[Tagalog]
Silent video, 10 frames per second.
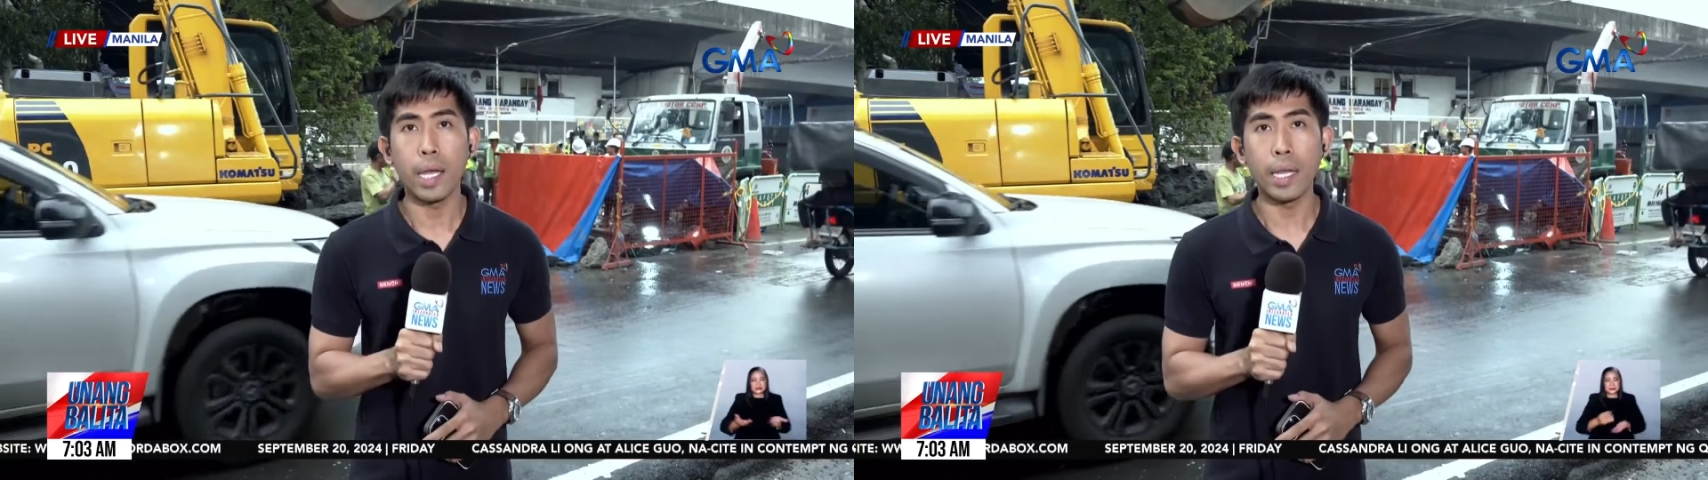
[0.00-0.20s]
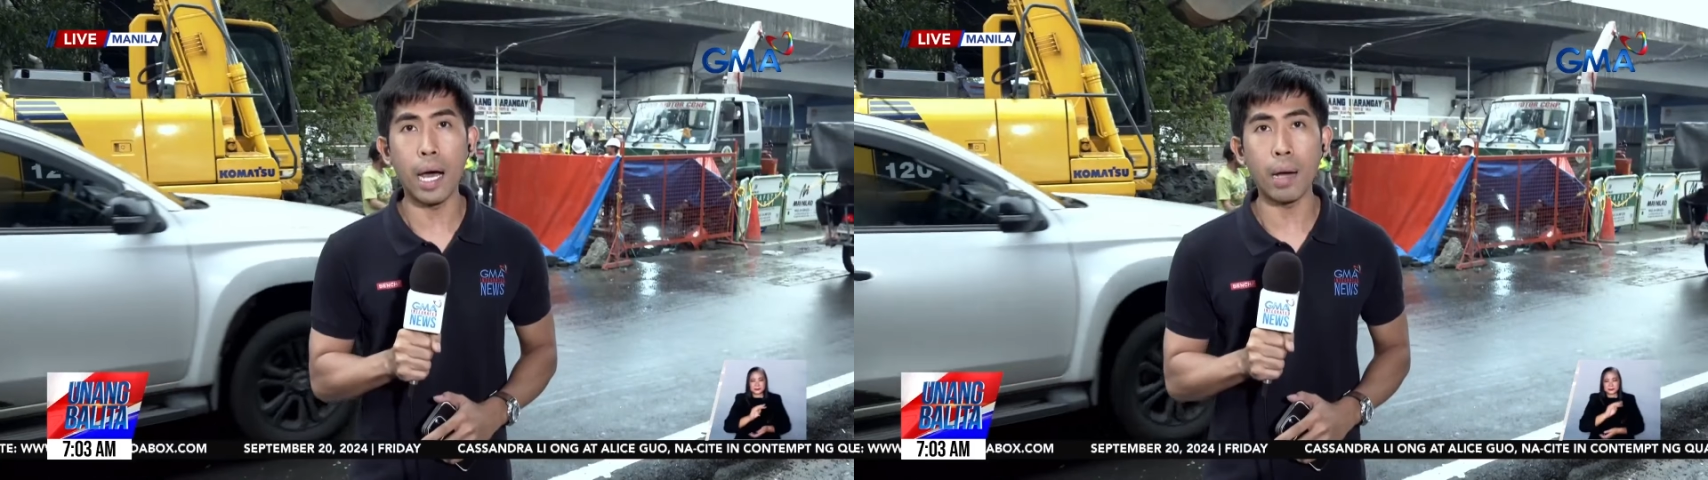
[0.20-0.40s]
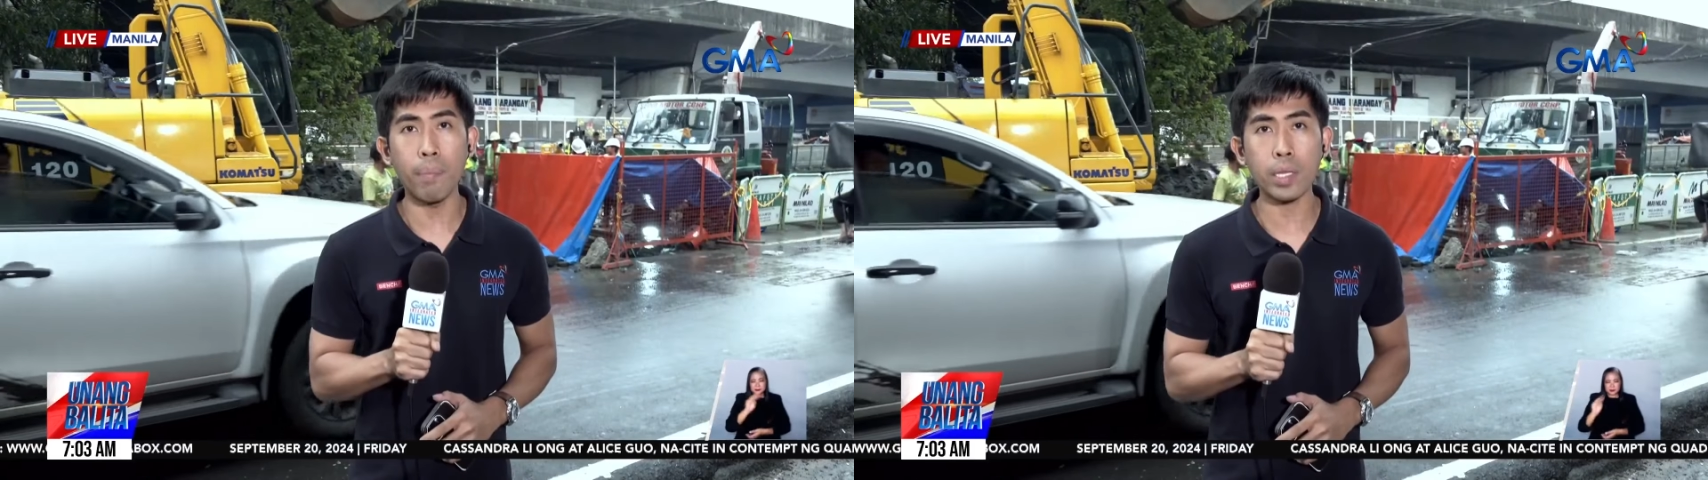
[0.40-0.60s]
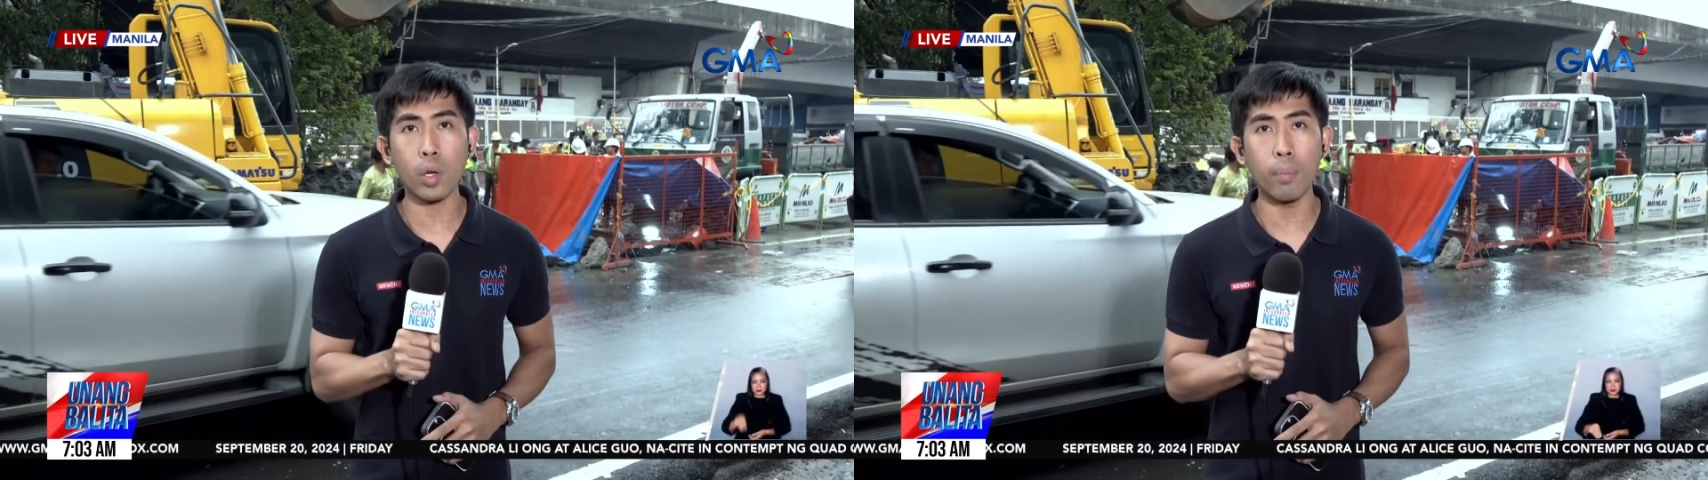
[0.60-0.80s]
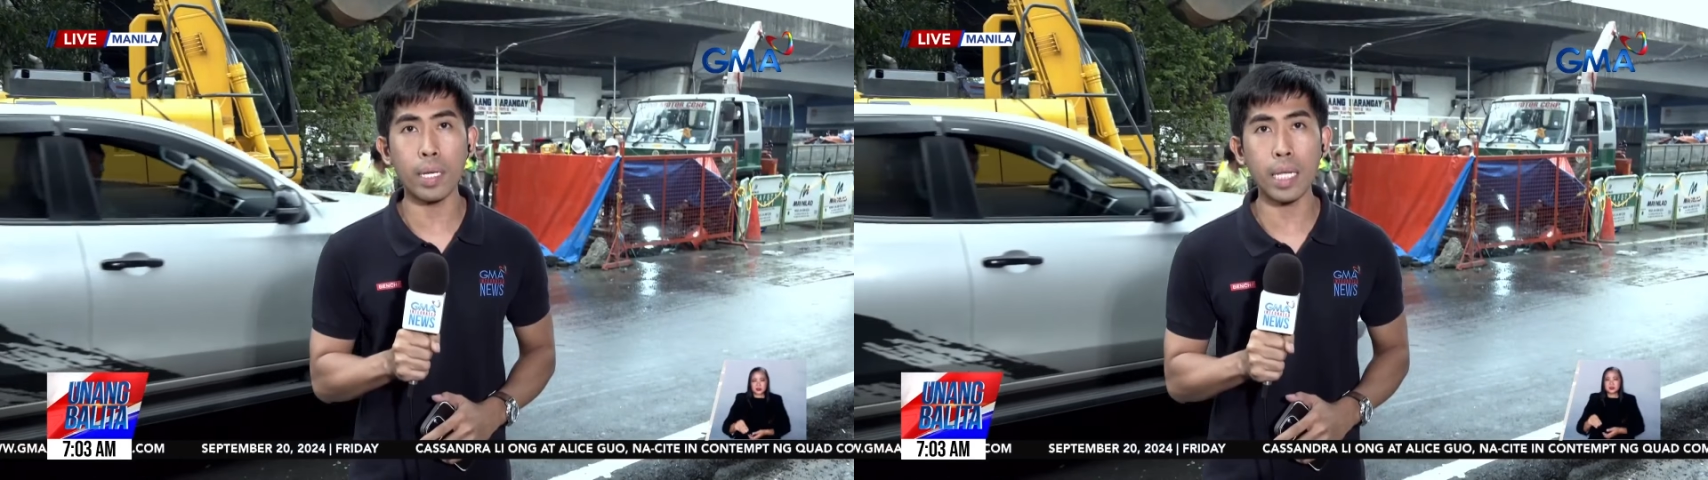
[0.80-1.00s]
ng
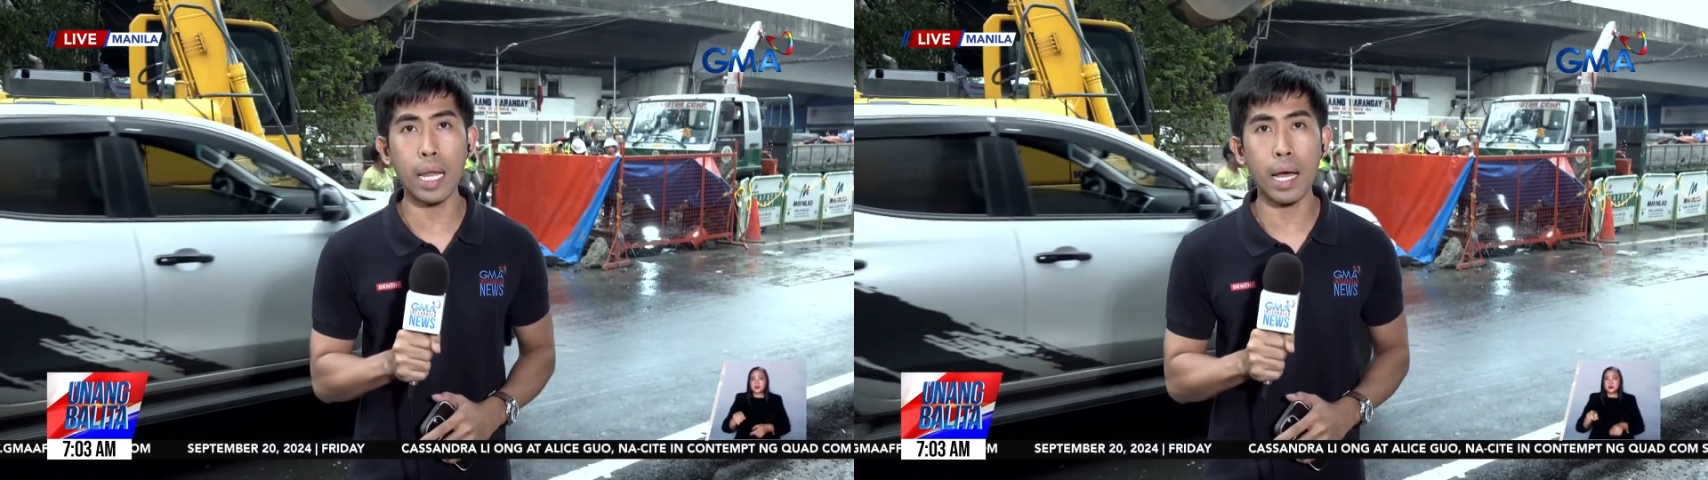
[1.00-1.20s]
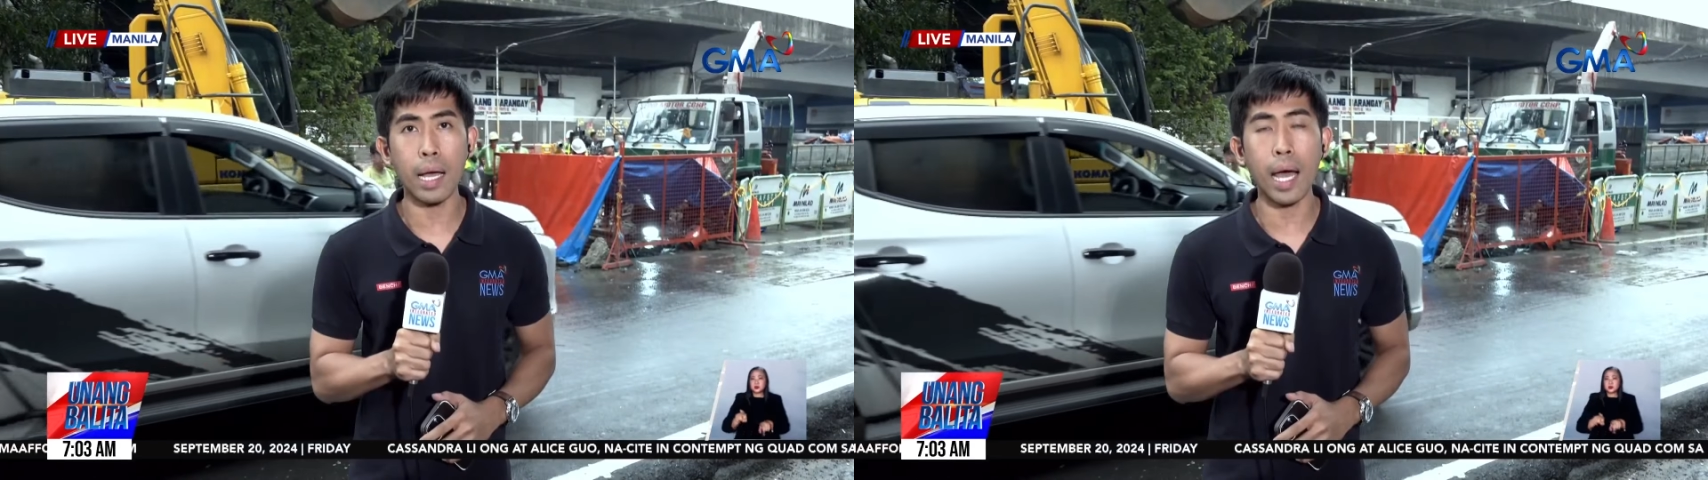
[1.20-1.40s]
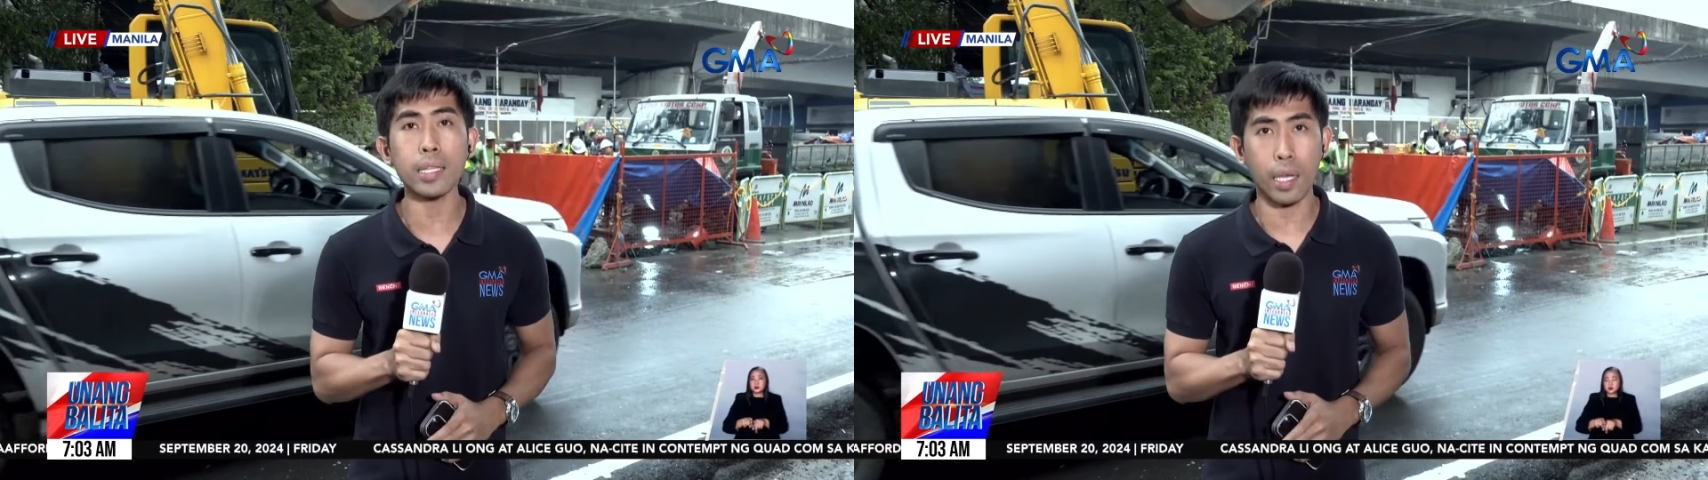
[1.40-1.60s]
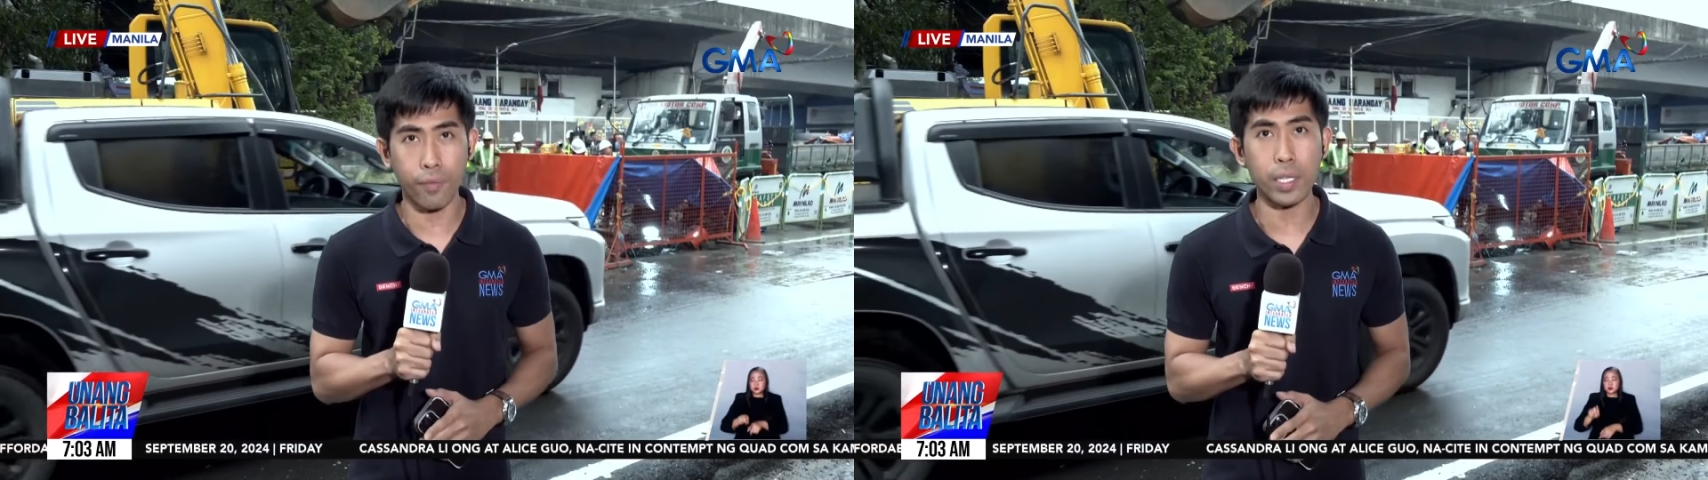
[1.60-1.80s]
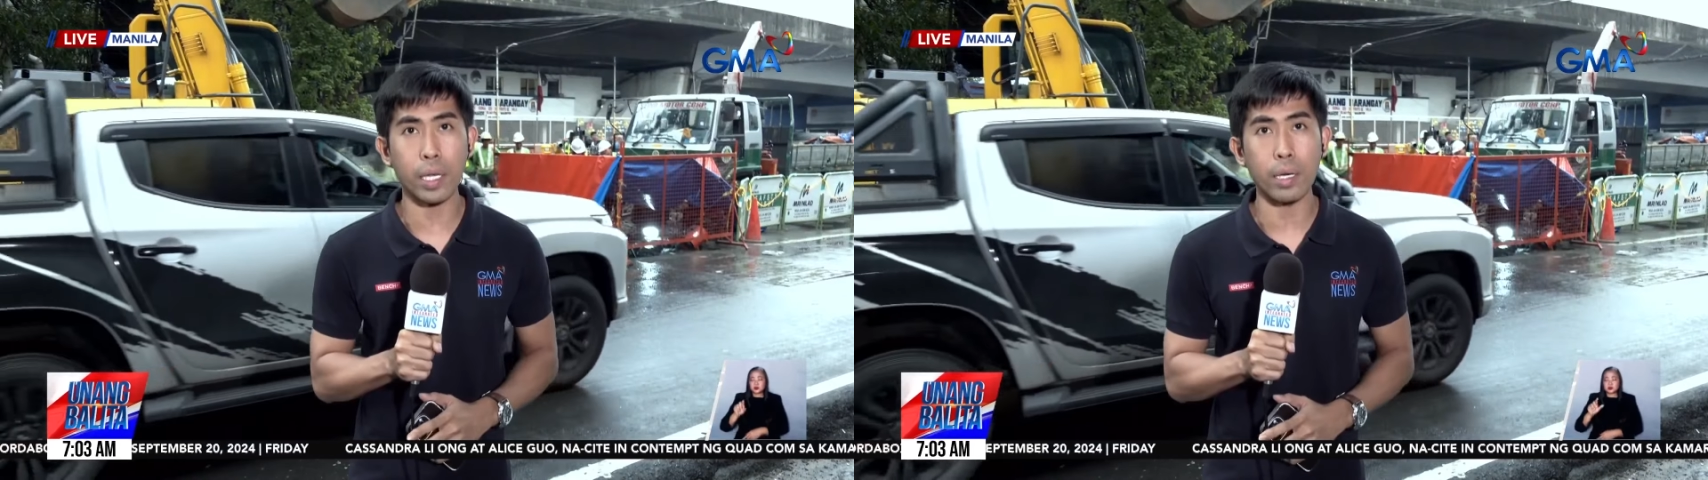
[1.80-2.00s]
Metro Manila at
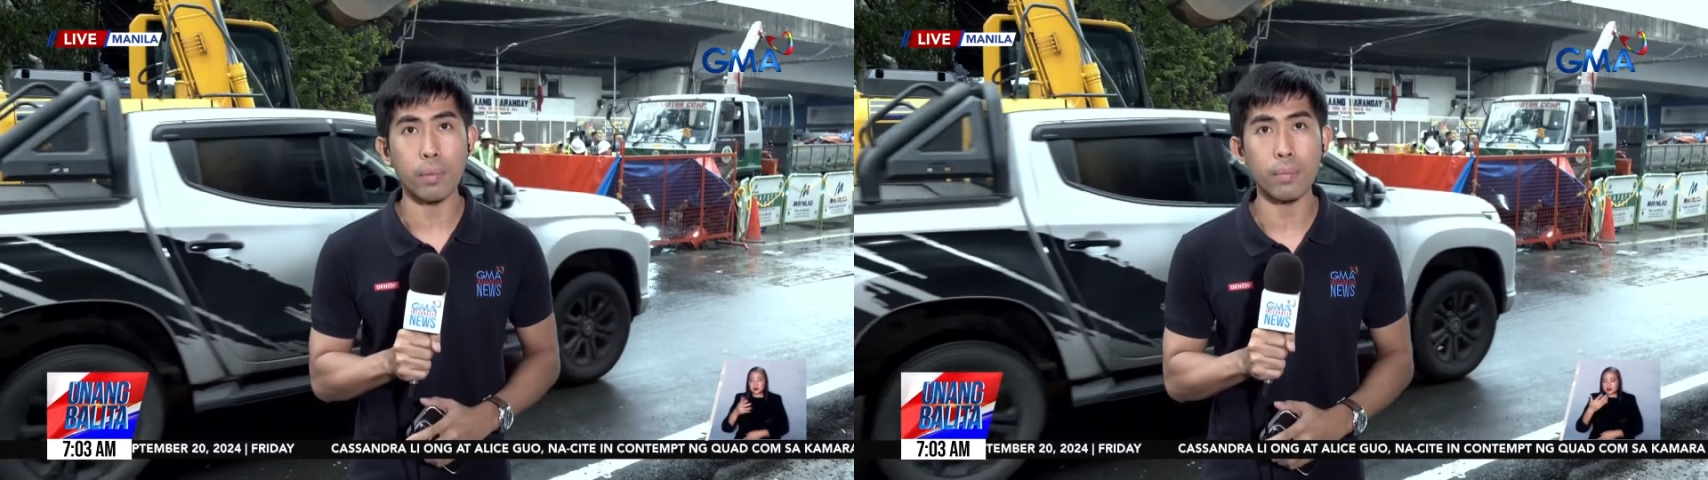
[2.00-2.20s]
Cavite.